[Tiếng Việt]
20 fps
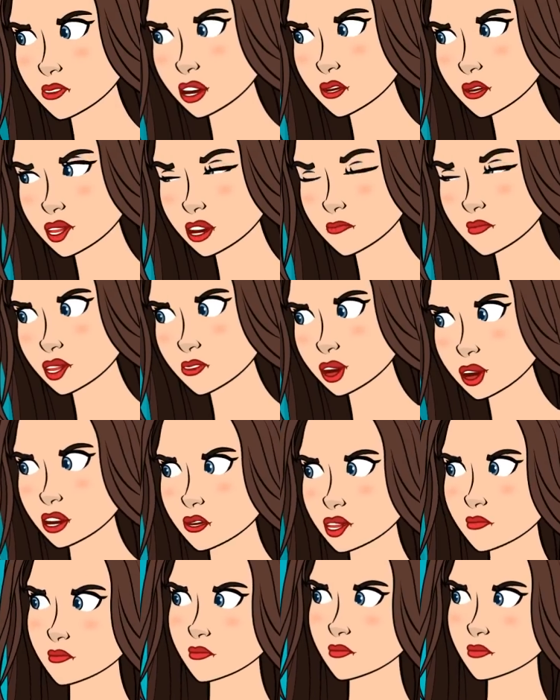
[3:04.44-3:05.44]
vào trong trà thảo
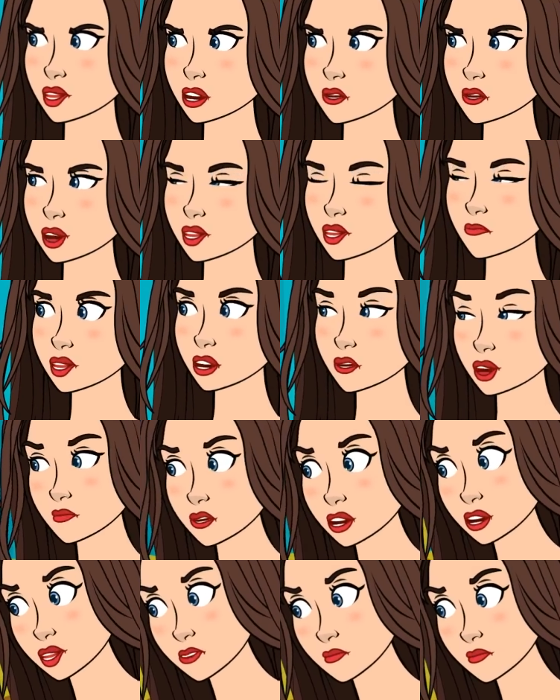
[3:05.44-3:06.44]
mộc phải không? Nói
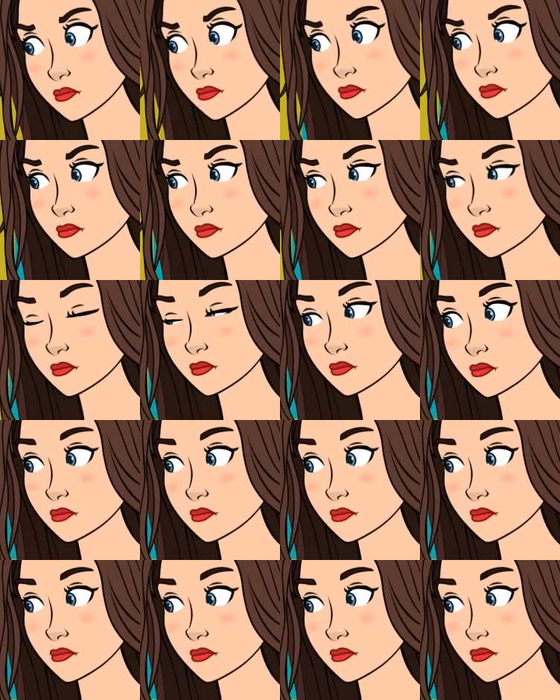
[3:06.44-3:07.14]
thật cho chị ngay.